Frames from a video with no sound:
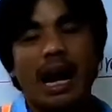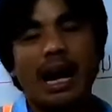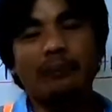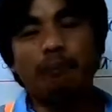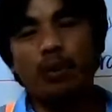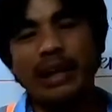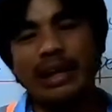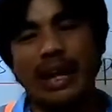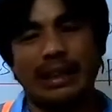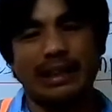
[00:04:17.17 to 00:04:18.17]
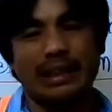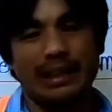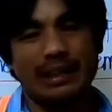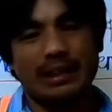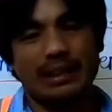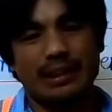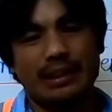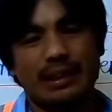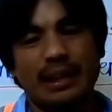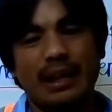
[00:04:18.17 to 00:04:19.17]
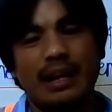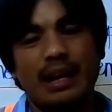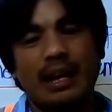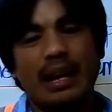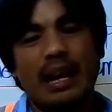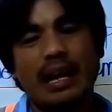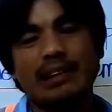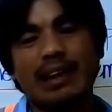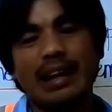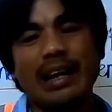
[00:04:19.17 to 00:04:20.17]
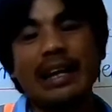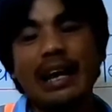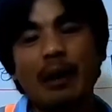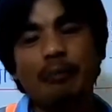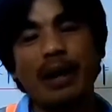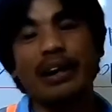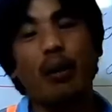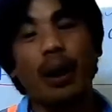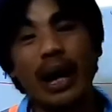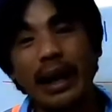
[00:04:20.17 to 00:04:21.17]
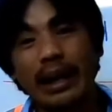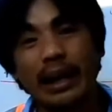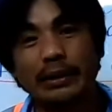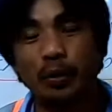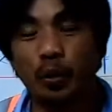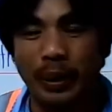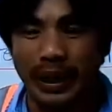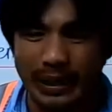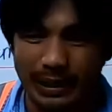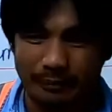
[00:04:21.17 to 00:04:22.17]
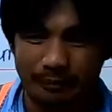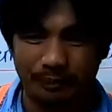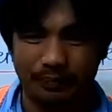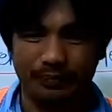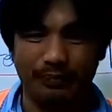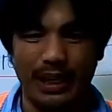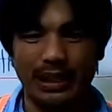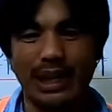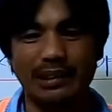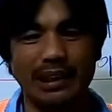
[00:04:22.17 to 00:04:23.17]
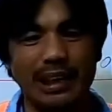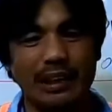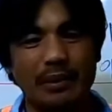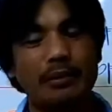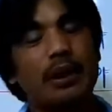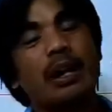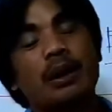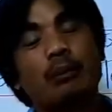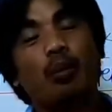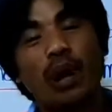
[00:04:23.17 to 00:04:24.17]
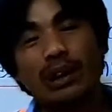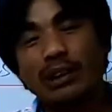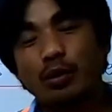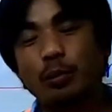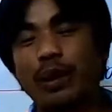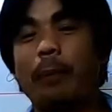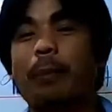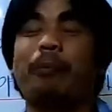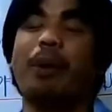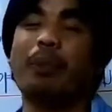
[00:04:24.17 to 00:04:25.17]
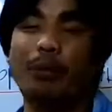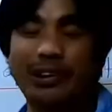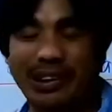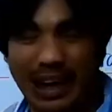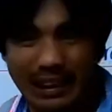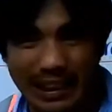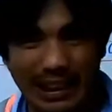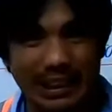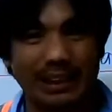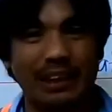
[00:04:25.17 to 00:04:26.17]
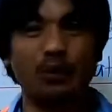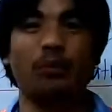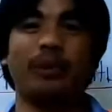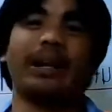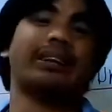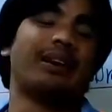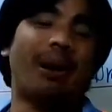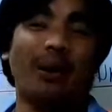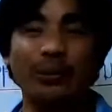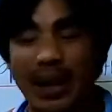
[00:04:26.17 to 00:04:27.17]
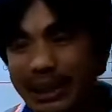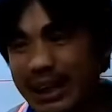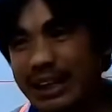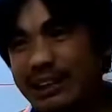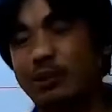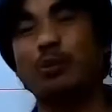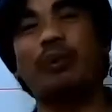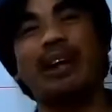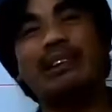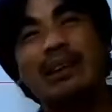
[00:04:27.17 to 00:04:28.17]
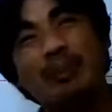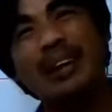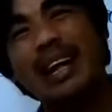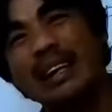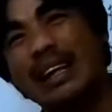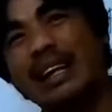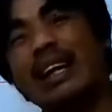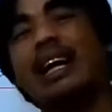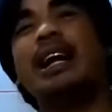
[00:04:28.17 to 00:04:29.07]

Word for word: Ang pulikat ay sanhi ng pagkawala ng tubig at asin mula sa sobrang pagpapawis natin, sa sobrang trabaho natin, sa sobrang sipag natin,